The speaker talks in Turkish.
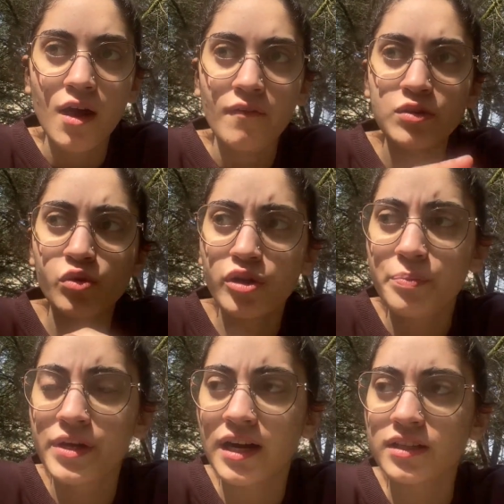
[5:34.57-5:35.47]
Ve sonra
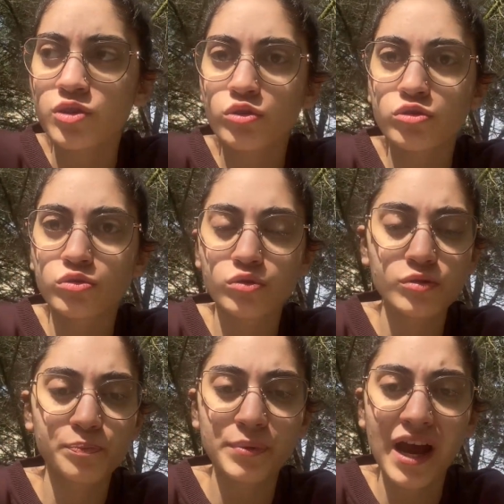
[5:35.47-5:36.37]
bir yerde şuyorsunuz,
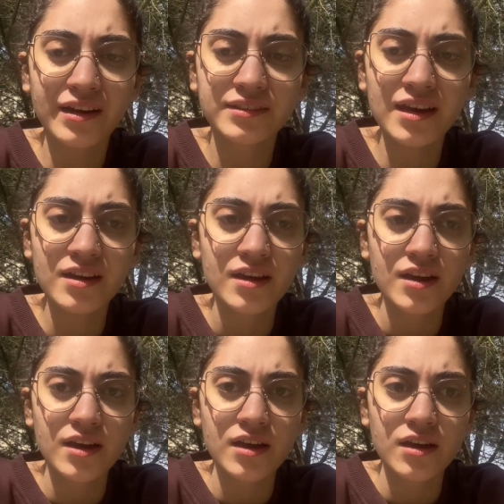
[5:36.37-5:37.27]
şey bir yerde
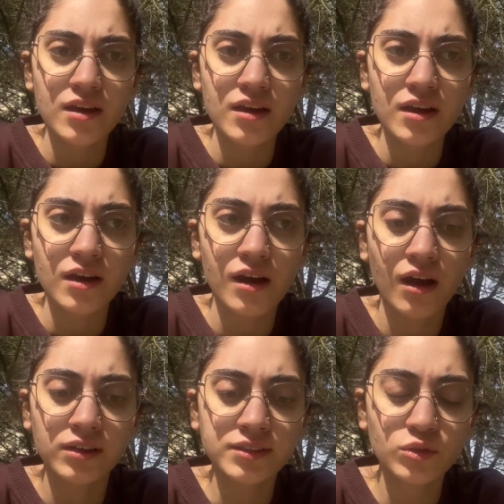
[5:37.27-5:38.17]

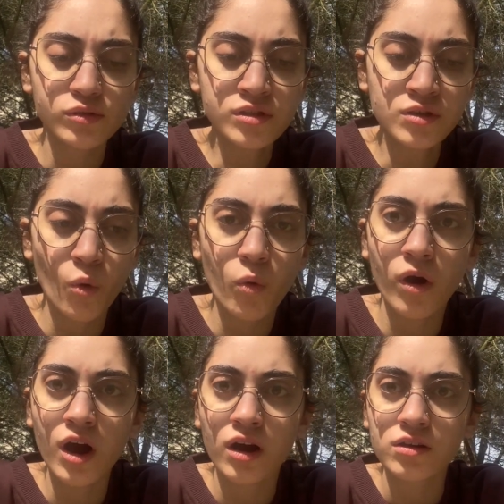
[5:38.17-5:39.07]
artık diyorsunuz ki
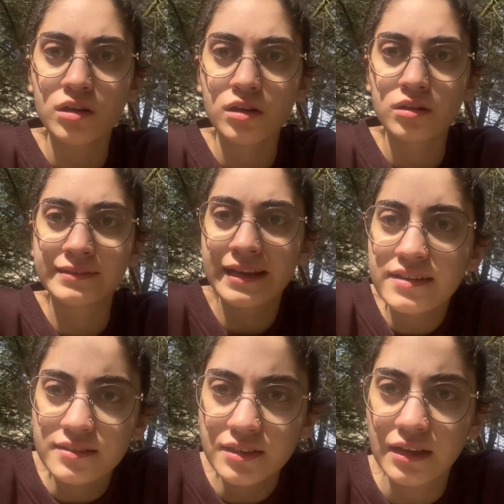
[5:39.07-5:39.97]
oha
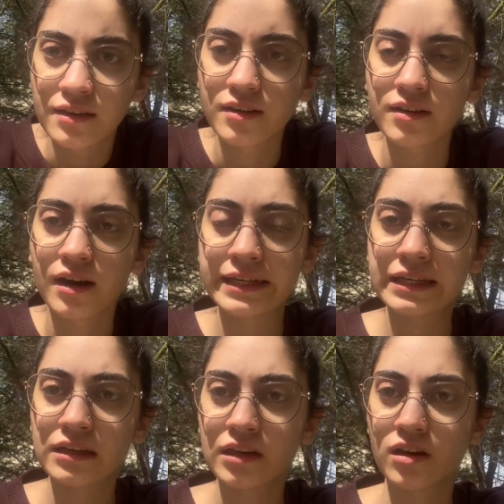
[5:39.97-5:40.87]
delirdi. Hani